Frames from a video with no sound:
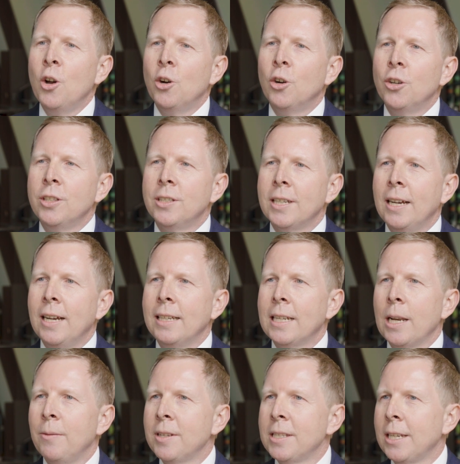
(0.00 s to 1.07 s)
Und äh, ich
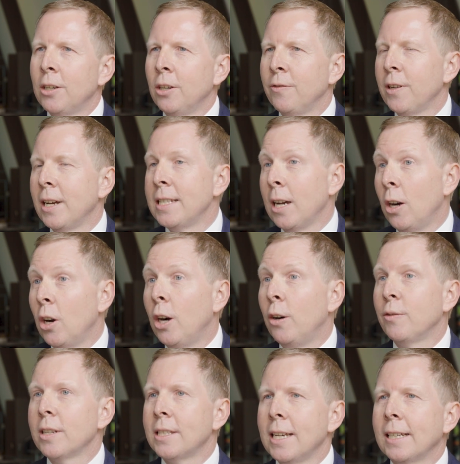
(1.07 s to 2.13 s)
glaube, was die Konferenz auch
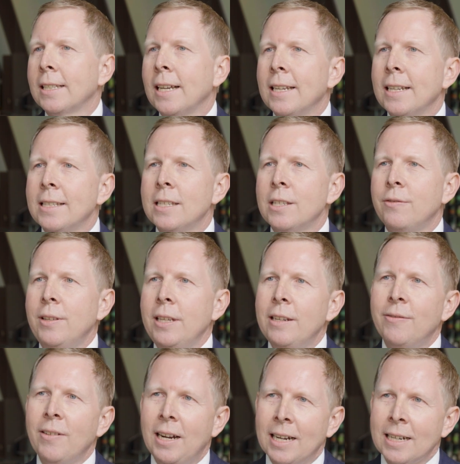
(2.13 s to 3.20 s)
aufgezeigt hat, dass es
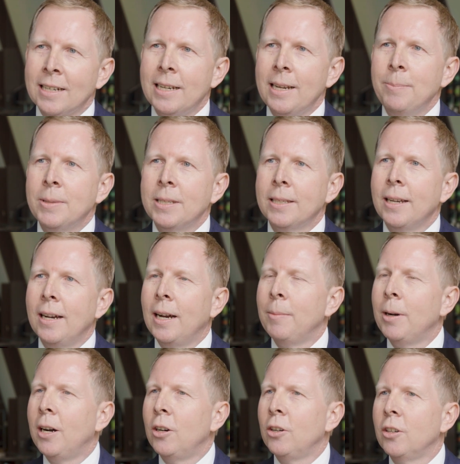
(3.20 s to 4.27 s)
viele Fragen gibt,
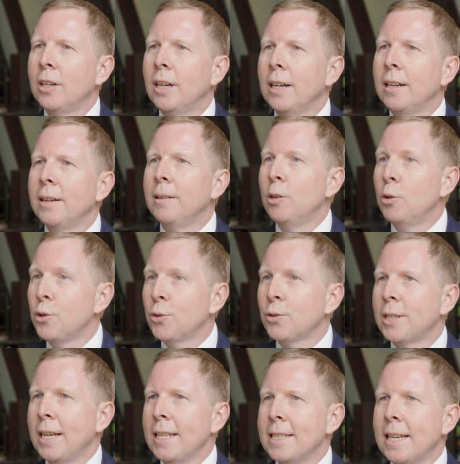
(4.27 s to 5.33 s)
aber auch äh,
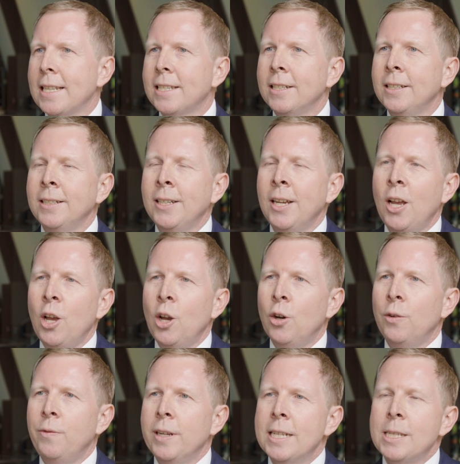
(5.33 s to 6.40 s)
Lösungsansätze.
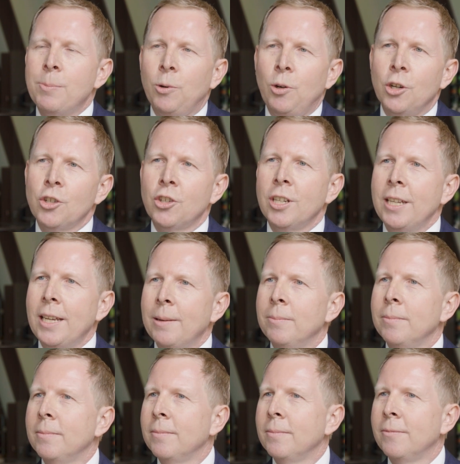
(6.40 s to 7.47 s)
Und wir als Branche, die
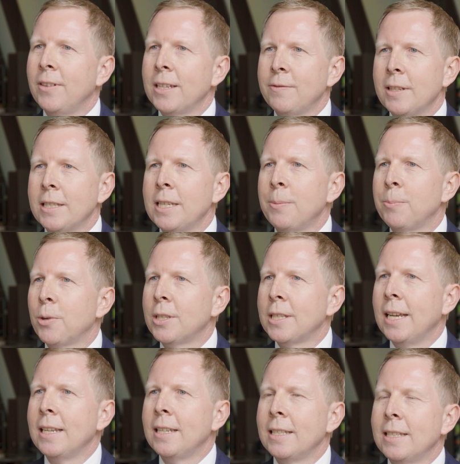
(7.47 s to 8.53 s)
eben fast 40
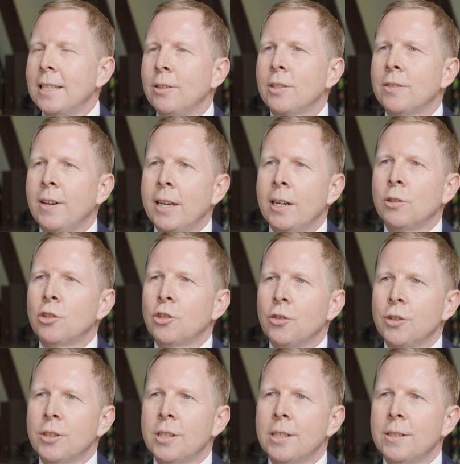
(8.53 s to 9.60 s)
Prozent des
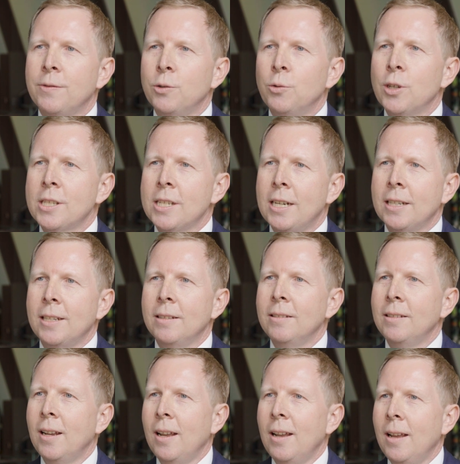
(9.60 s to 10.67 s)
CO2-Ausstoßes
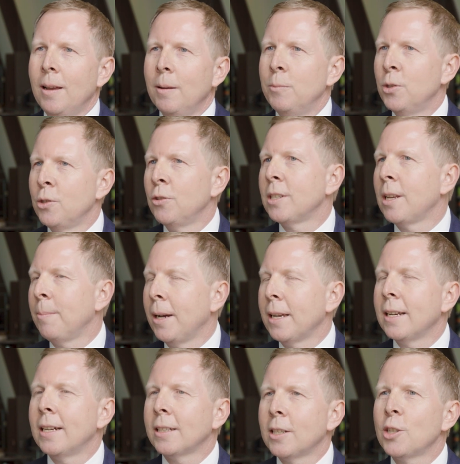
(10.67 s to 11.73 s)
verursachen, müssen unseren
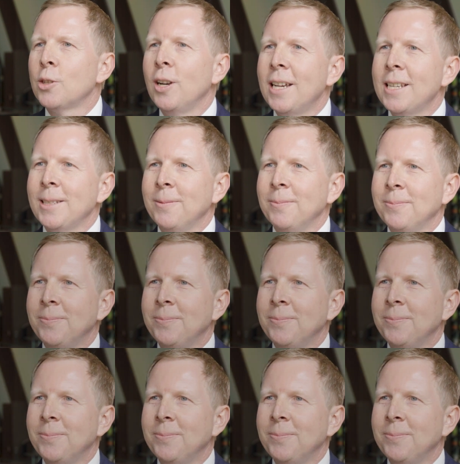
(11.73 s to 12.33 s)
Beitrag dazu leisten.